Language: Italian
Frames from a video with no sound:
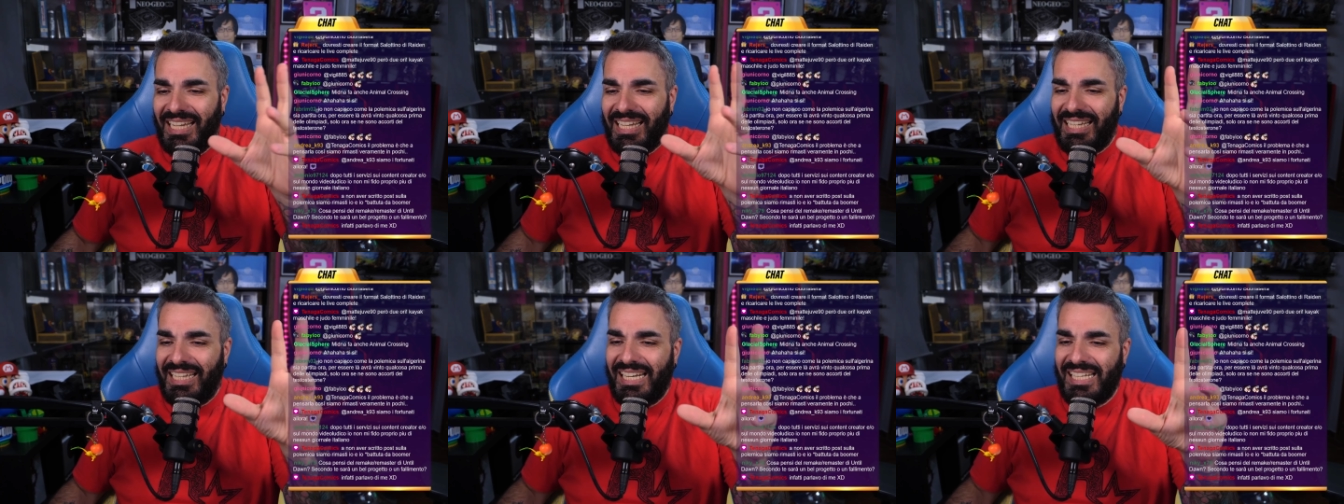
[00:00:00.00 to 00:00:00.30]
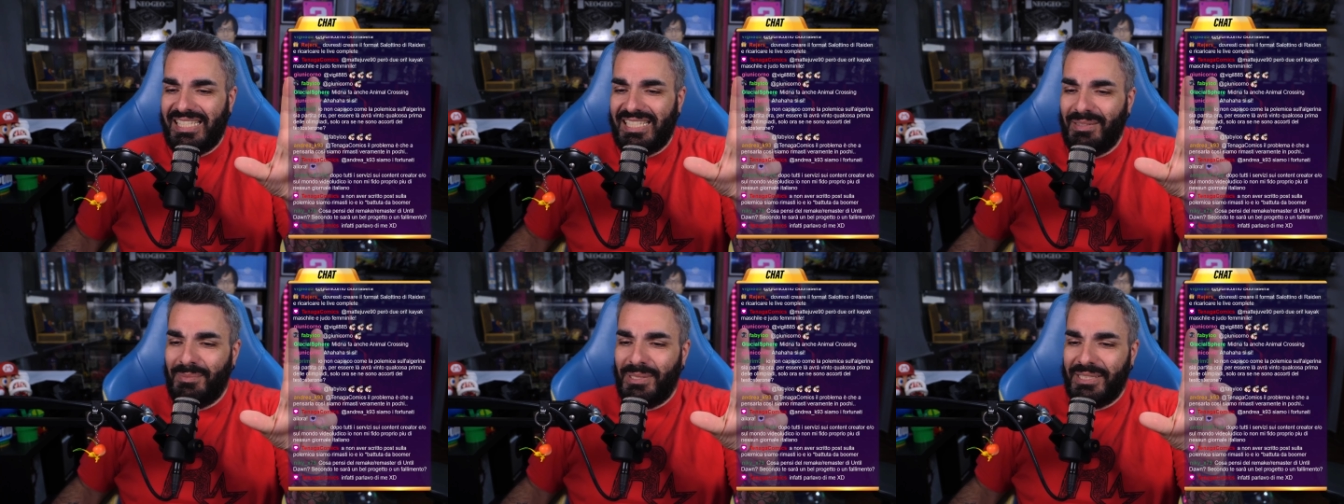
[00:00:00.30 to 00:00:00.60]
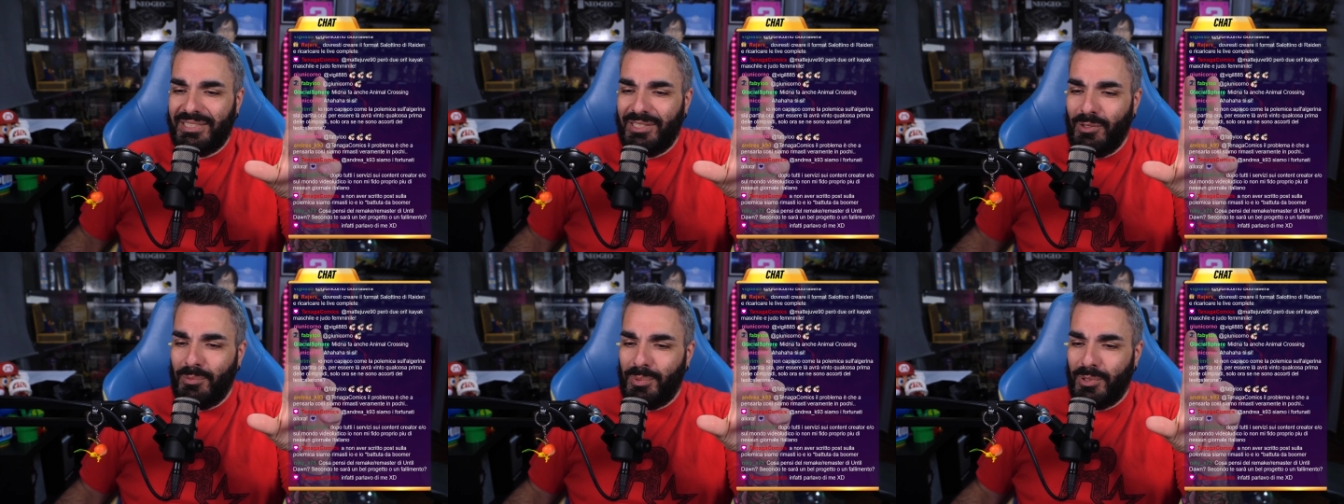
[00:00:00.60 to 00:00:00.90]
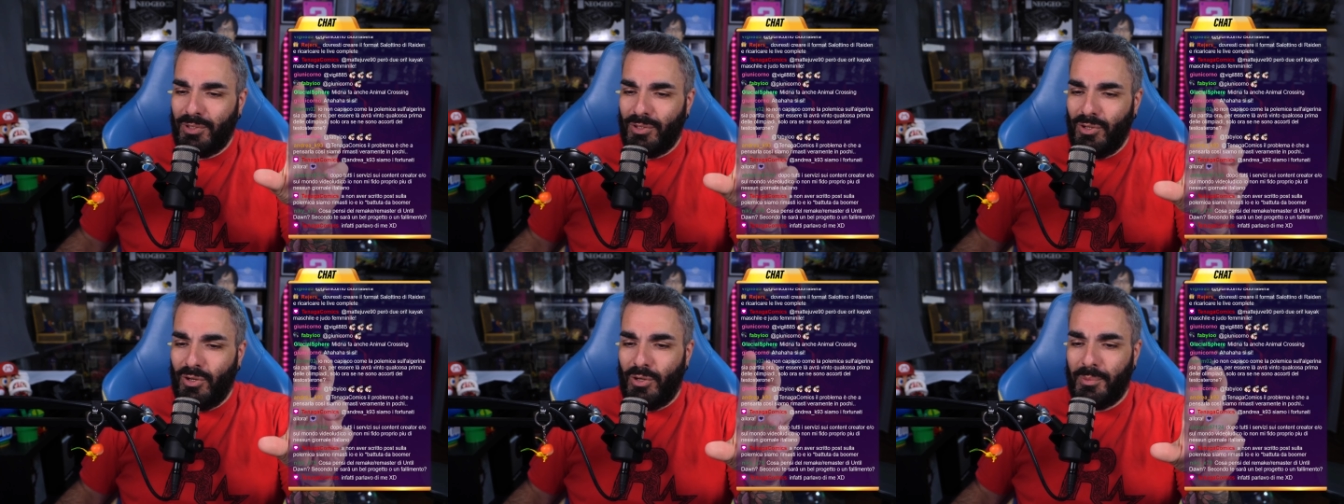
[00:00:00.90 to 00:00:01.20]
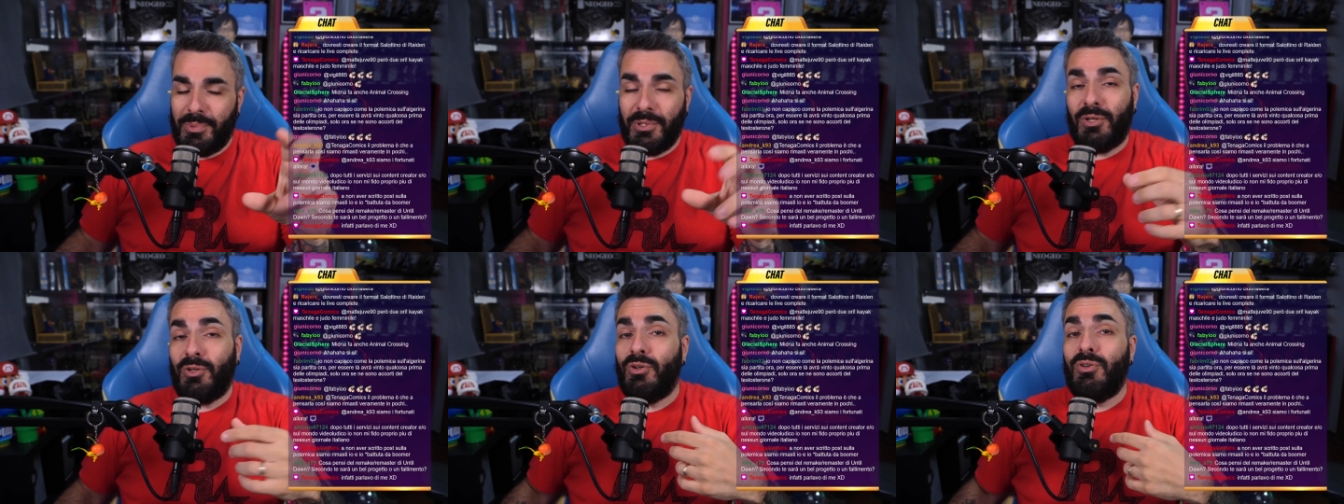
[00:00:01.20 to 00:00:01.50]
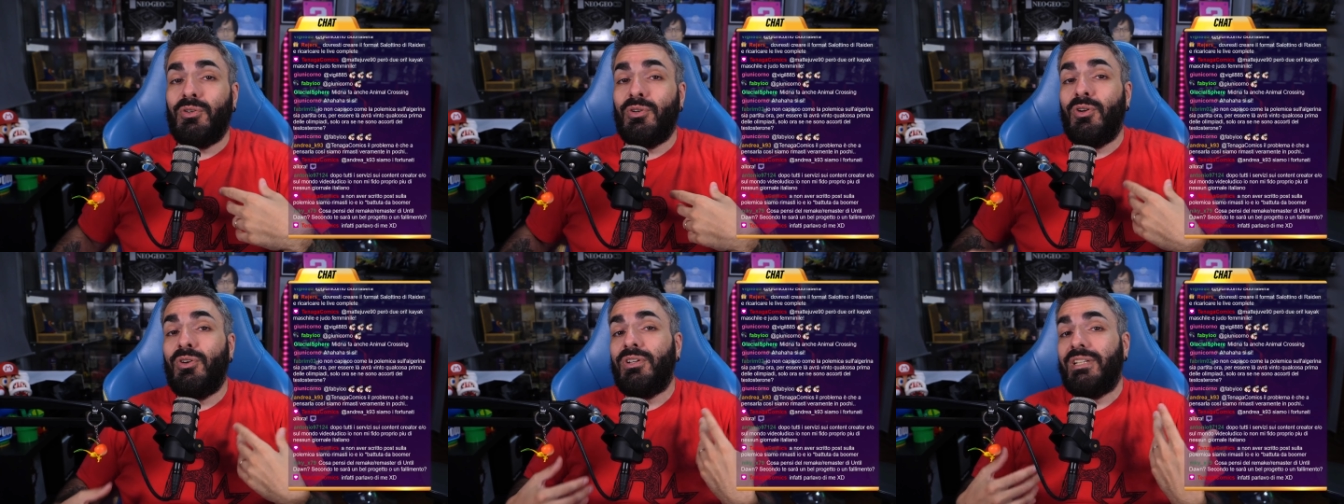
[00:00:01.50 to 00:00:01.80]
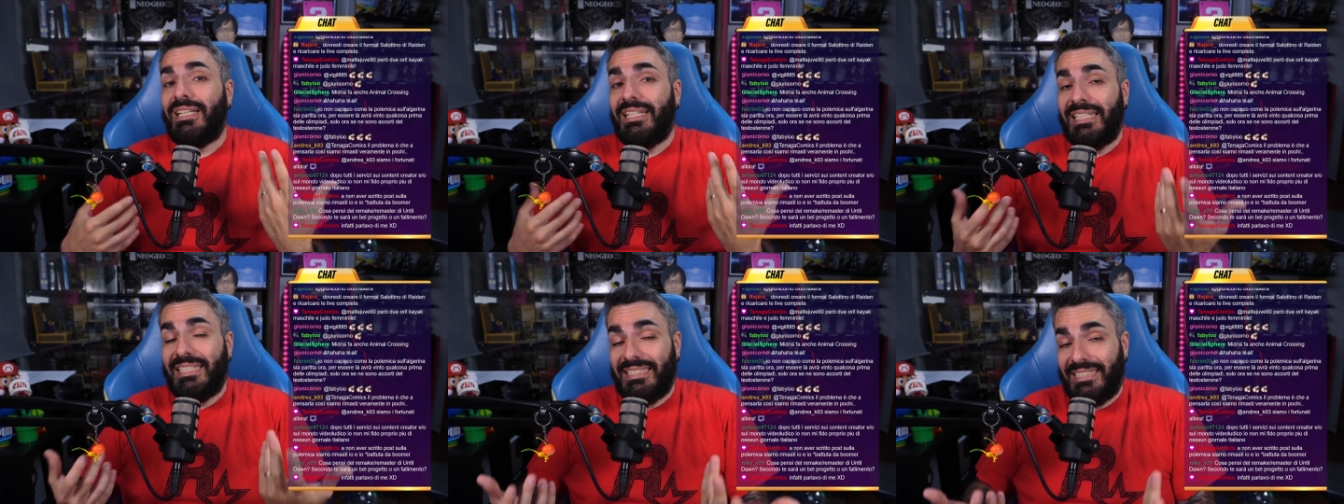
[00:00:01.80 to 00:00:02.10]
Grazie Matteo Procopio. No, non
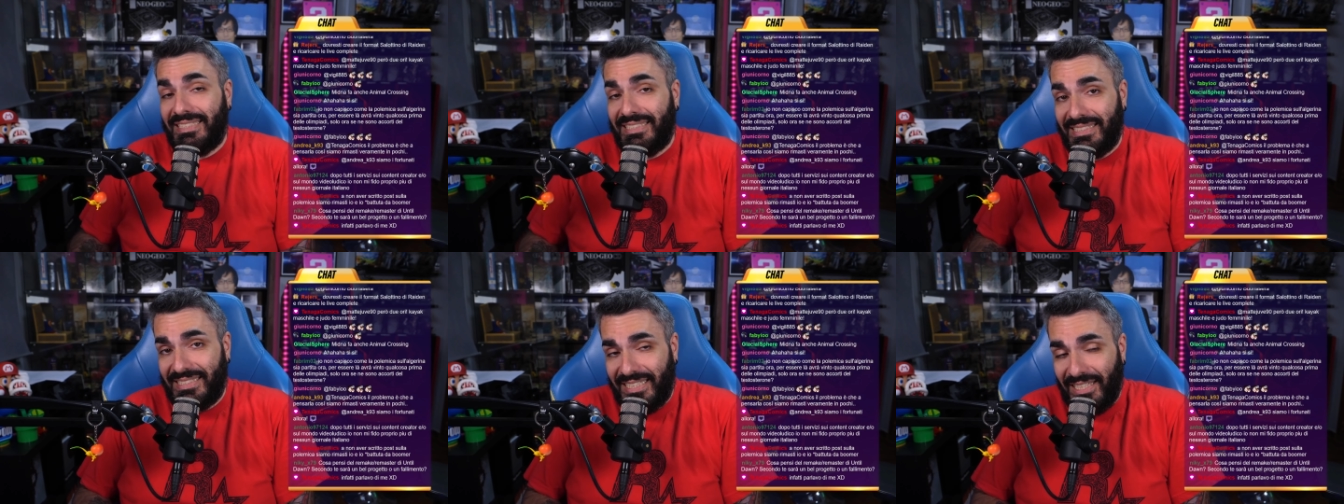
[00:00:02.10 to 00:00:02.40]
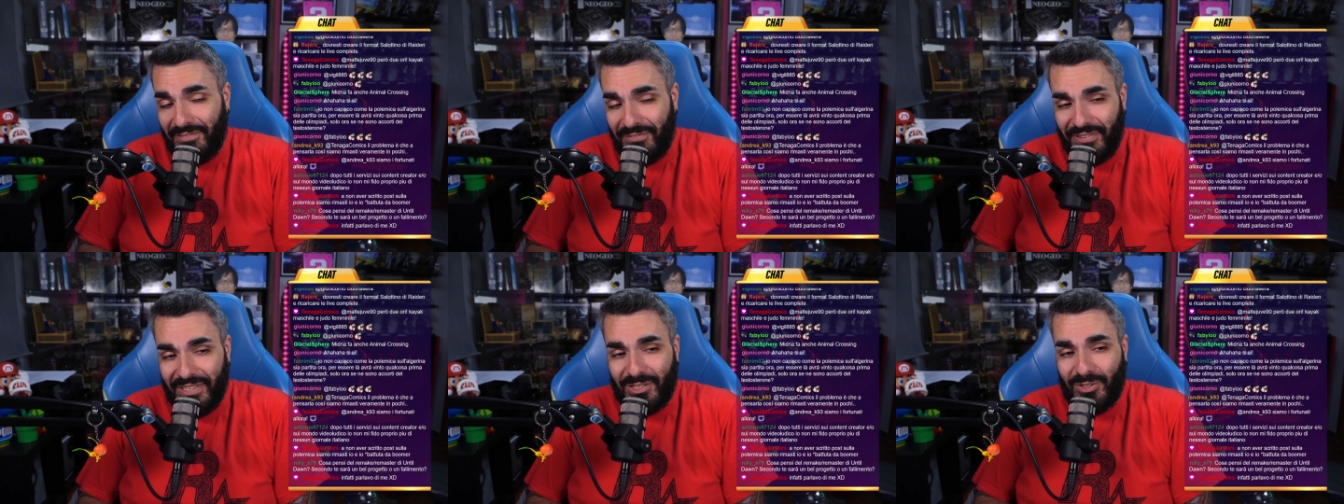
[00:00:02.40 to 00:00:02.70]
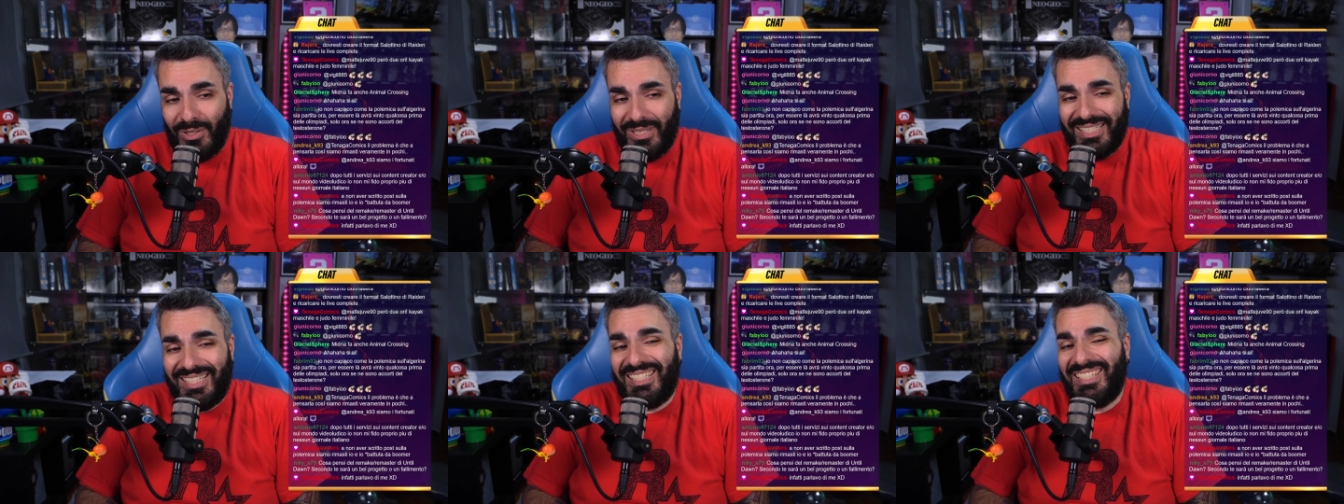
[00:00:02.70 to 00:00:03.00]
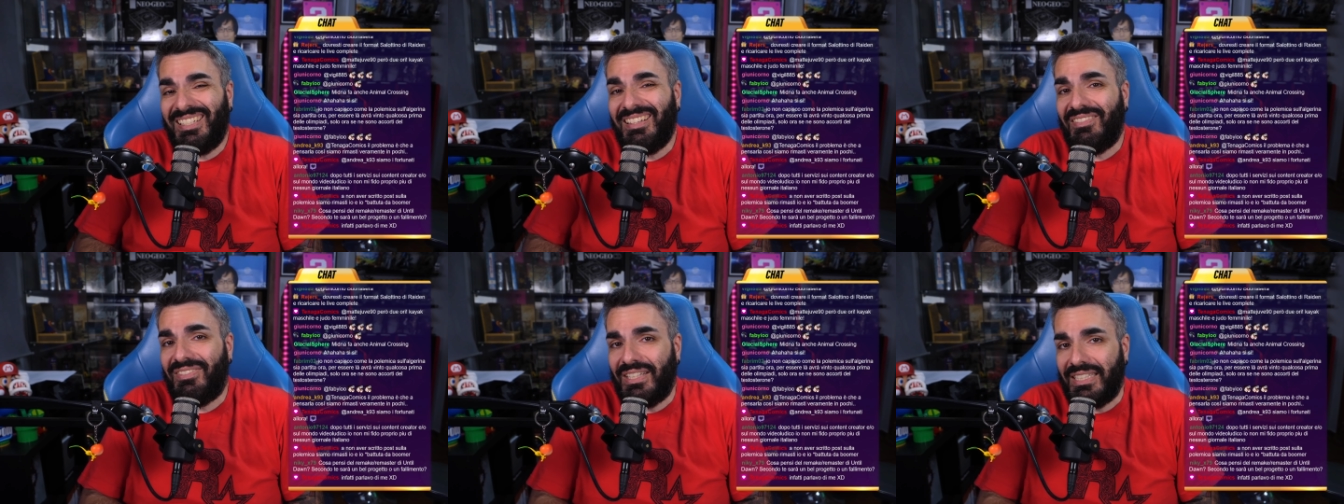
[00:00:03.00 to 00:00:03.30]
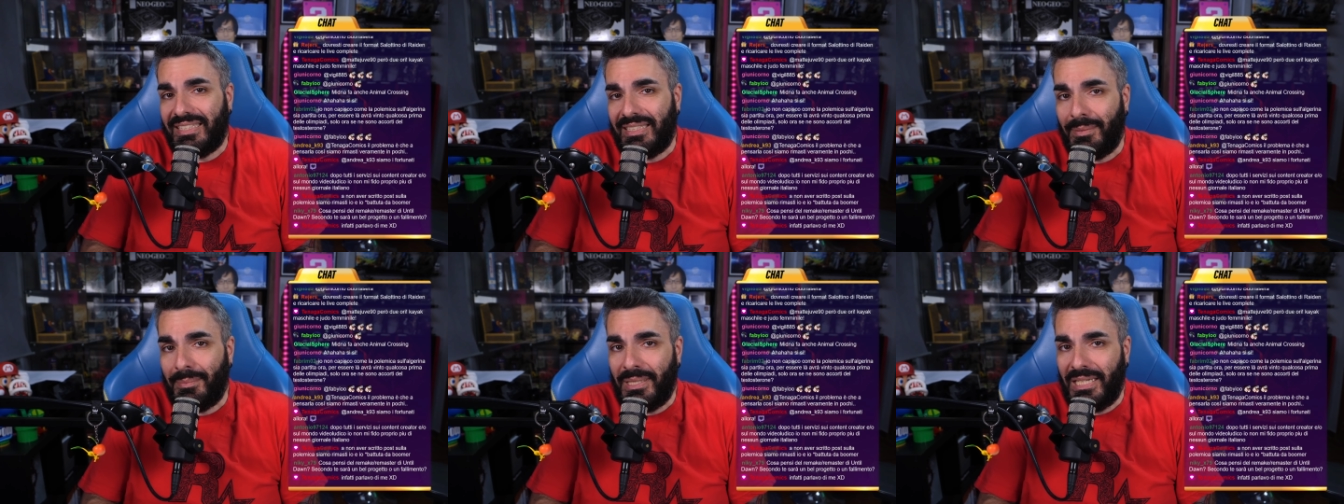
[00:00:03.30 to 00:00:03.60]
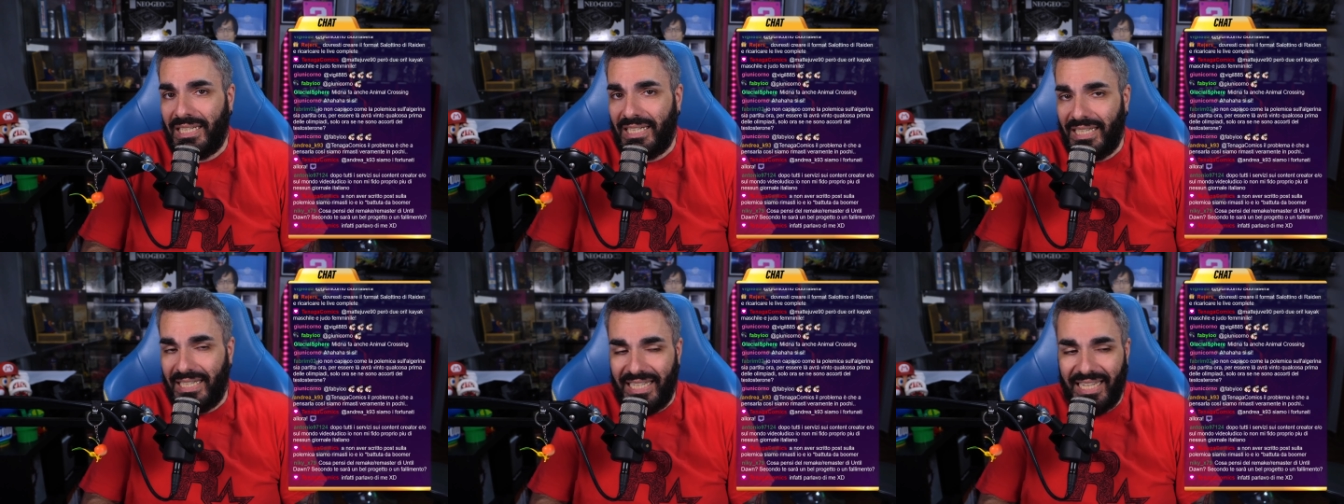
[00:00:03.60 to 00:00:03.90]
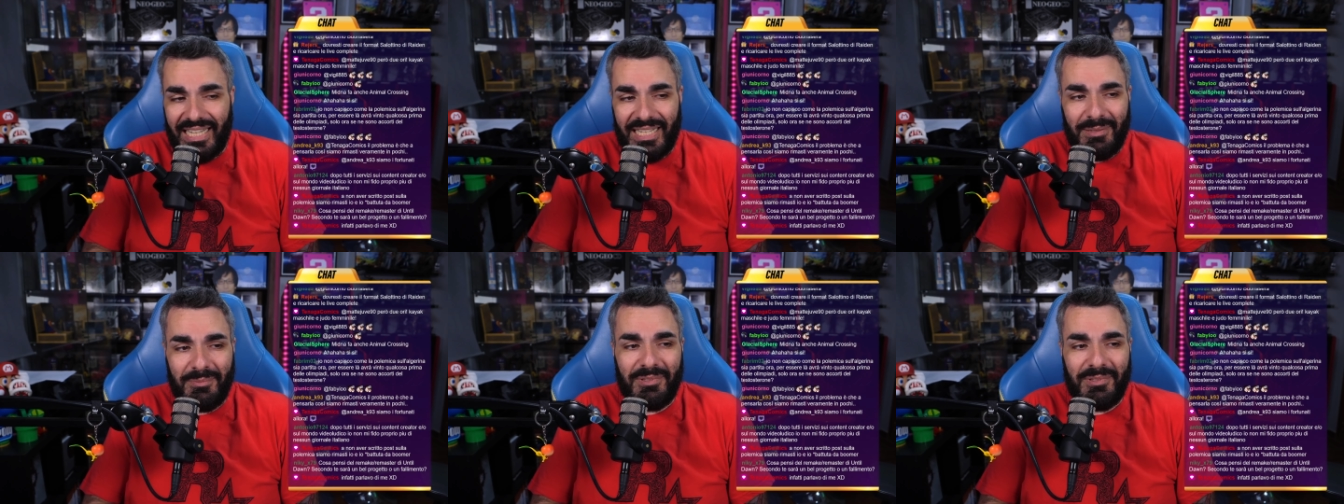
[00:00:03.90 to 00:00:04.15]
del fatto che si sia fatta male lei.